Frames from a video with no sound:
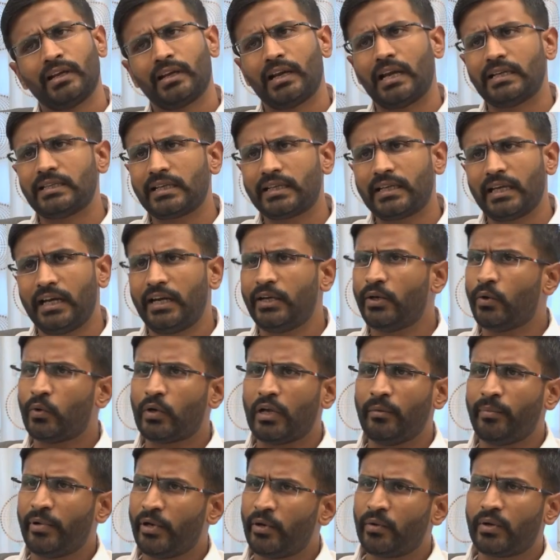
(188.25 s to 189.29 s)
రాజకీయాలు అంటే
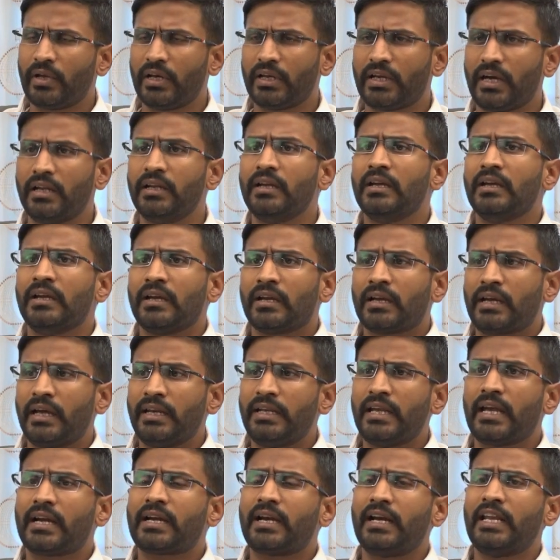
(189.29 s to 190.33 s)
ఒకరి పైన ఒకరు
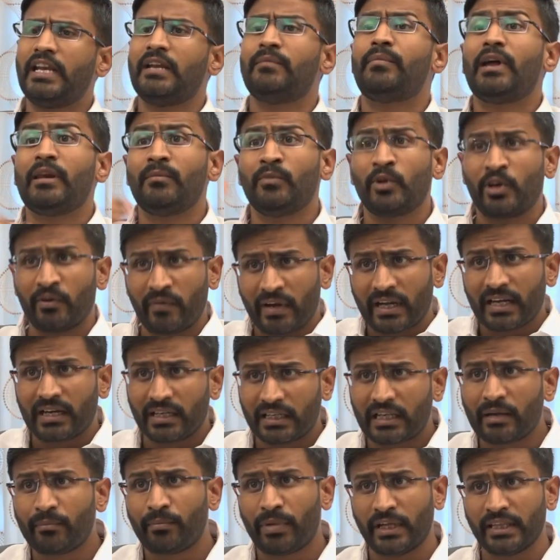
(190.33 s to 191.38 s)
కానీ ఎక్కడైనా బల్మూరి
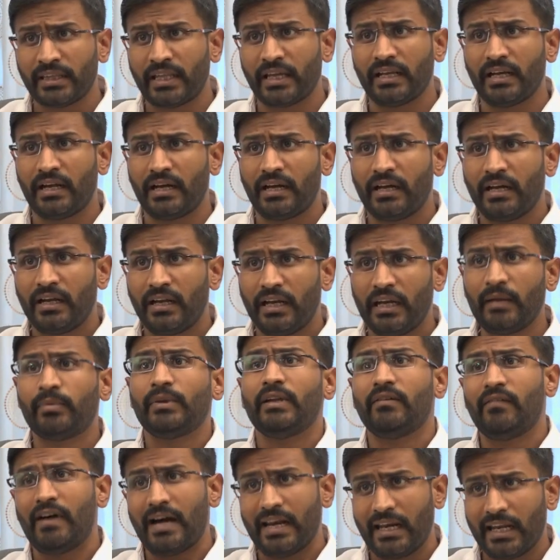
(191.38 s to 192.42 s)
వెంకట్కి ఇబ్బంది అయినా
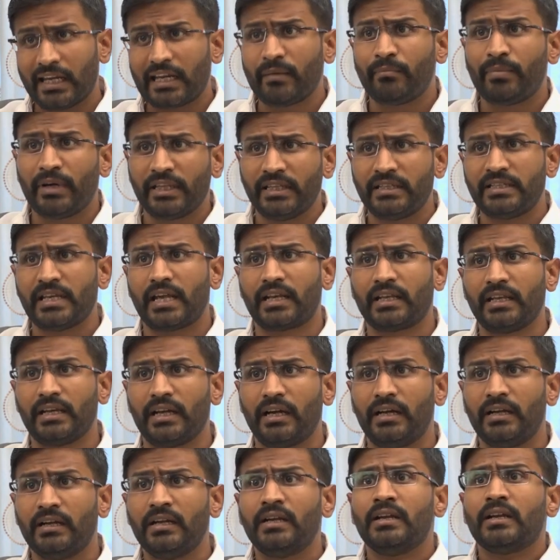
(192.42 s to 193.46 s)
లేకపోతే వాళ్ళకి ఇబ్బంది
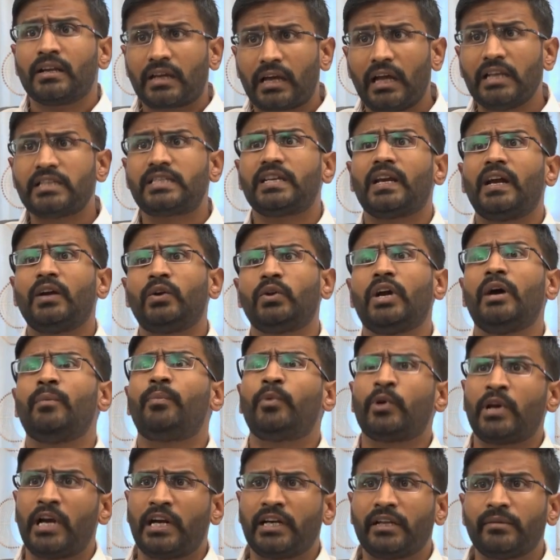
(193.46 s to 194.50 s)
జరిగినా కలిసికట్టుగా
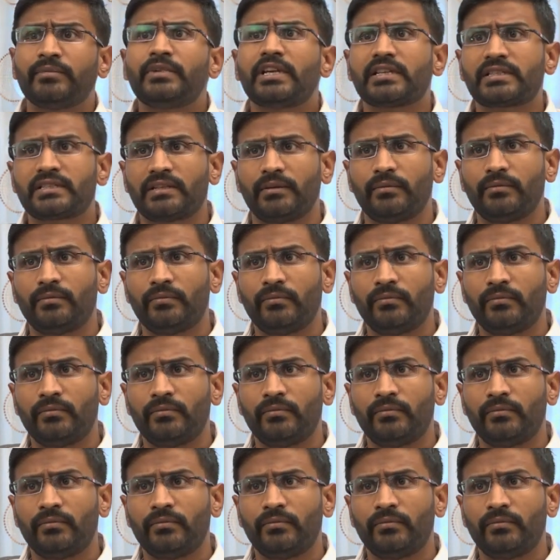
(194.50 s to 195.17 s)
పోరాటం చేస్తాం